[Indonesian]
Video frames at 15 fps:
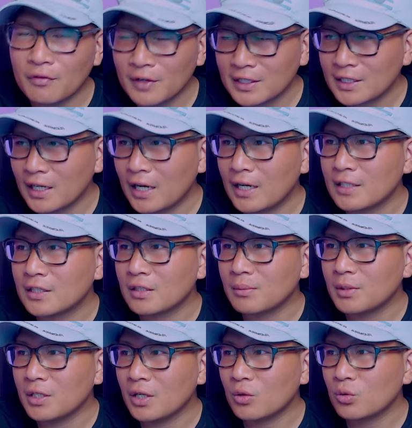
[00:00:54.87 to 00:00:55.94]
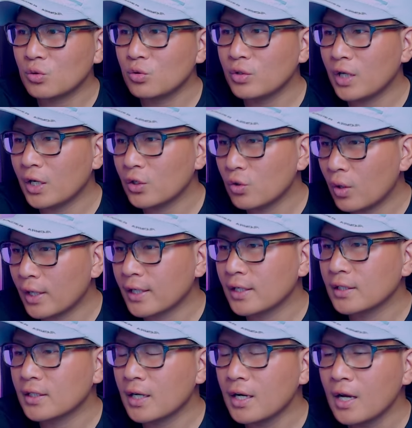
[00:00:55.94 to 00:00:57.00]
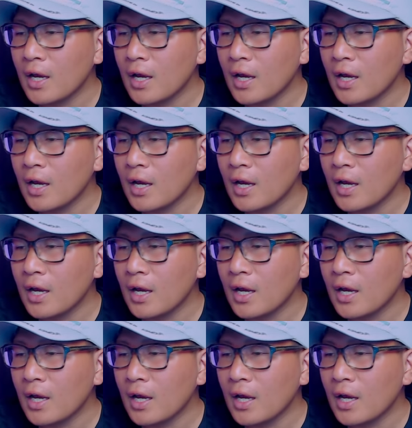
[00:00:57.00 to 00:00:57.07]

fatihah terlebih dahulu Dan doa kita